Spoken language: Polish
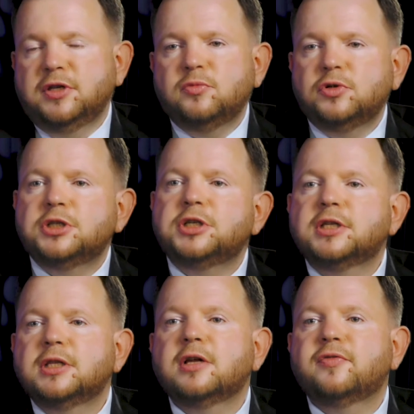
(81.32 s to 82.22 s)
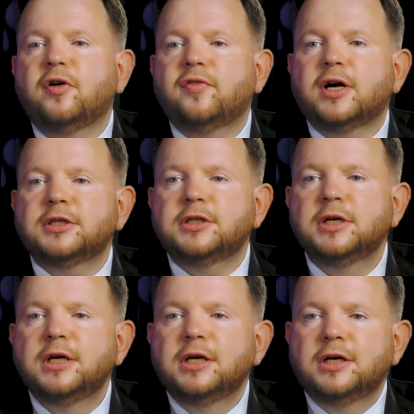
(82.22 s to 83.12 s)
Nie musisz się denerwować,
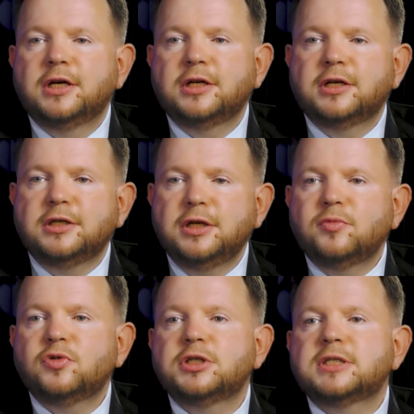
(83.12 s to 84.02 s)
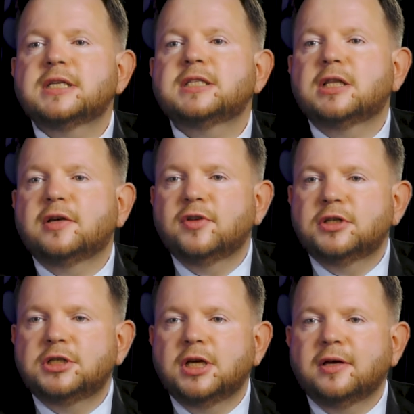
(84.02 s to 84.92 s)
e, nie musisz
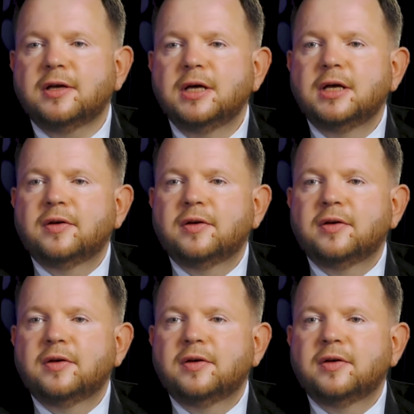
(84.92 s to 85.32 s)
zastanawiać się,